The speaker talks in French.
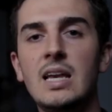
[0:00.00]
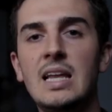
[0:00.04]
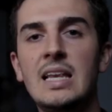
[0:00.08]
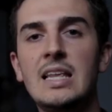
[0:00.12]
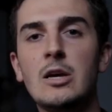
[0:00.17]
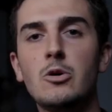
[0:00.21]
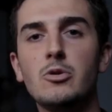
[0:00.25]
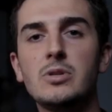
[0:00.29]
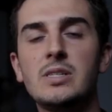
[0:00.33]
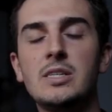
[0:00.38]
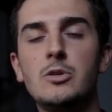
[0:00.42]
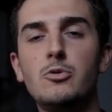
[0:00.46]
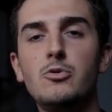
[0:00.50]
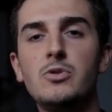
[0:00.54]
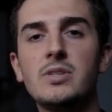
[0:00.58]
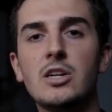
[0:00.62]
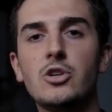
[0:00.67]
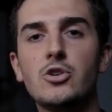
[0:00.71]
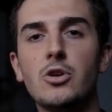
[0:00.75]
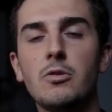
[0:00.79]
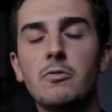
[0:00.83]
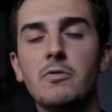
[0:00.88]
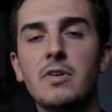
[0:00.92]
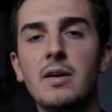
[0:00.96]
Il y a aussi eu
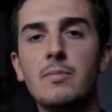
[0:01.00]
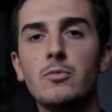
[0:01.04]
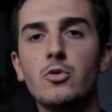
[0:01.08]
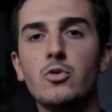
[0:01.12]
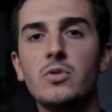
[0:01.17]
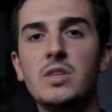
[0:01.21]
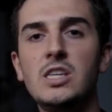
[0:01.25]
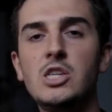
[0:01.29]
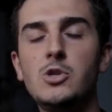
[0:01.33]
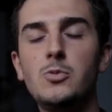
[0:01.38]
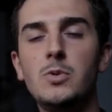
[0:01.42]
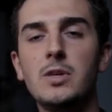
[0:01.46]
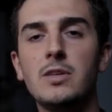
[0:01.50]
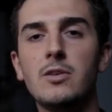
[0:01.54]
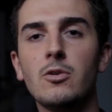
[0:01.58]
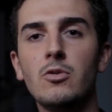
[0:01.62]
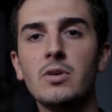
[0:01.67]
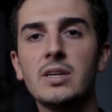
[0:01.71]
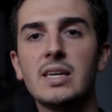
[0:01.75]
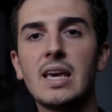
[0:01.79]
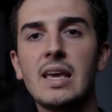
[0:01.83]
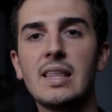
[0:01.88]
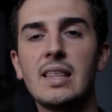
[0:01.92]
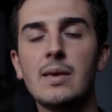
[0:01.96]
cette jeune femme de 18
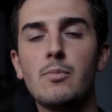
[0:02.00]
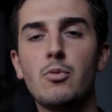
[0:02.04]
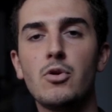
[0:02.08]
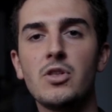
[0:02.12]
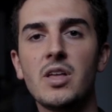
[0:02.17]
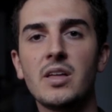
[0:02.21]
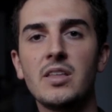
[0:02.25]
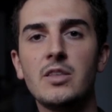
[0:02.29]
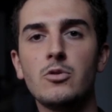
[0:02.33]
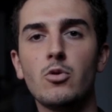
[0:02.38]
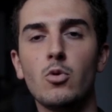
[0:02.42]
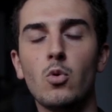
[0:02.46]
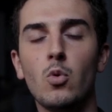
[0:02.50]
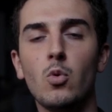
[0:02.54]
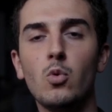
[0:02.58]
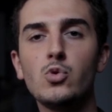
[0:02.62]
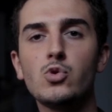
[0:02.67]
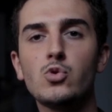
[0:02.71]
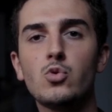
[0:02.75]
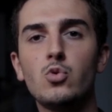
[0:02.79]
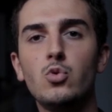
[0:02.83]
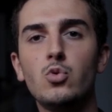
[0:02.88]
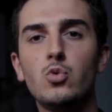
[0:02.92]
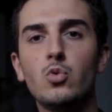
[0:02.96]
ans qui a été poignardée de
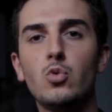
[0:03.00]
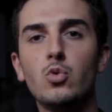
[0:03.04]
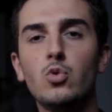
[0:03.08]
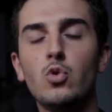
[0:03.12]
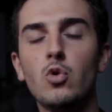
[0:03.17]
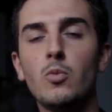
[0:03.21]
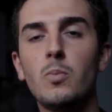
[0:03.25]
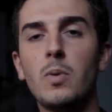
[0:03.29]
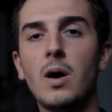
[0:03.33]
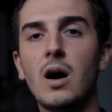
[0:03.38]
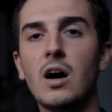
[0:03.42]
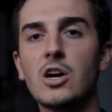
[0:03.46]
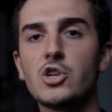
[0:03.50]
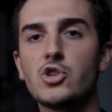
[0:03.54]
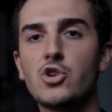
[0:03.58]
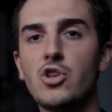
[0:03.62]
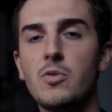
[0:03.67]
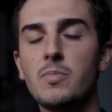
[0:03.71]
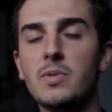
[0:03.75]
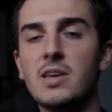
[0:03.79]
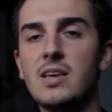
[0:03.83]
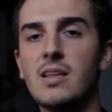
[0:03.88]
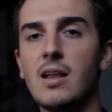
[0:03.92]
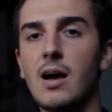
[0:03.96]
11 coups de couteau par un
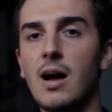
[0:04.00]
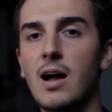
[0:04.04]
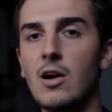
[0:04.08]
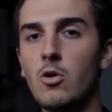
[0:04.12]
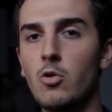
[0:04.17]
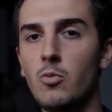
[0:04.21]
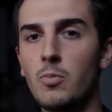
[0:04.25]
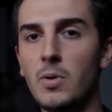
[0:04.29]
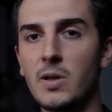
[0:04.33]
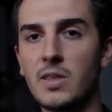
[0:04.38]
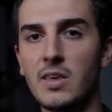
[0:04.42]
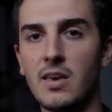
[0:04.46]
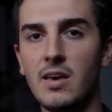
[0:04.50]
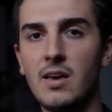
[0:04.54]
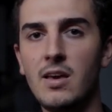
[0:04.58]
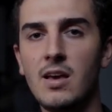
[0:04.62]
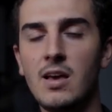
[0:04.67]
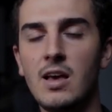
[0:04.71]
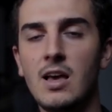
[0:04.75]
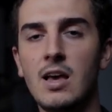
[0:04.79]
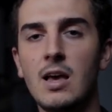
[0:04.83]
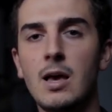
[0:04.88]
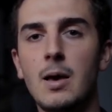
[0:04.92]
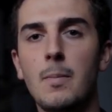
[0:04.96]
jeune homme qui la raccompagnait
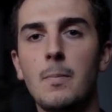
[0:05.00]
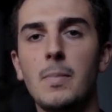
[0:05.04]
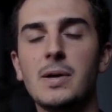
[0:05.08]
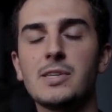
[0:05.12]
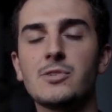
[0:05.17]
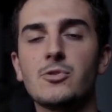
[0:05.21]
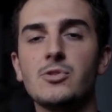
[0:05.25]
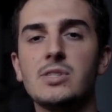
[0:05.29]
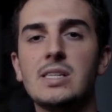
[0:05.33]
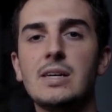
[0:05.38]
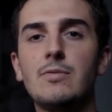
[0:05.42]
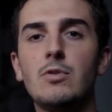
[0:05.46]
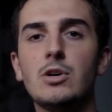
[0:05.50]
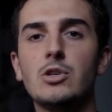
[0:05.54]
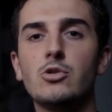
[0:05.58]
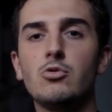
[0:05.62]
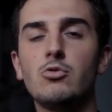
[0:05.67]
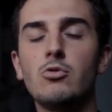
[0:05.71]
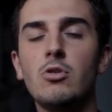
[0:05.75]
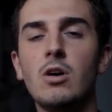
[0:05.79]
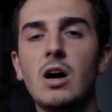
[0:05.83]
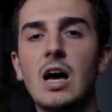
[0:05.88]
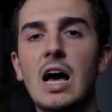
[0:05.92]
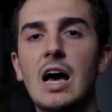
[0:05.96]
parce que sa
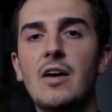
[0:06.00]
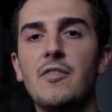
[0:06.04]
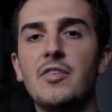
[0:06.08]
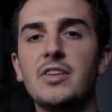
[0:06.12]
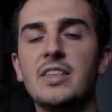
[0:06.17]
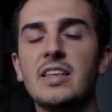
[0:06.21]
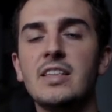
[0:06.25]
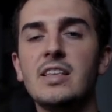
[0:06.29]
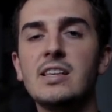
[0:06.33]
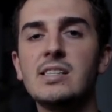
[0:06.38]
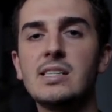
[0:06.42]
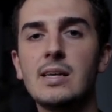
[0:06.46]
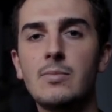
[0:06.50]
voiture avait été